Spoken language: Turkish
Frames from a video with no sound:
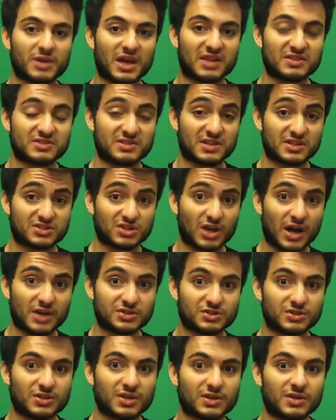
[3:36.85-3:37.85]
kendisiyle sağ
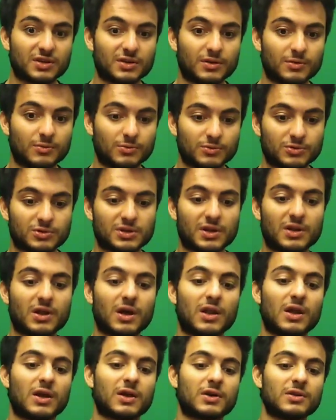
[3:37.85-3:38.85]
içindeki şeyle
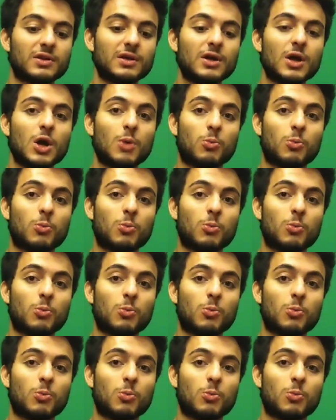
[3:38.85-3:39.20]
alakalı.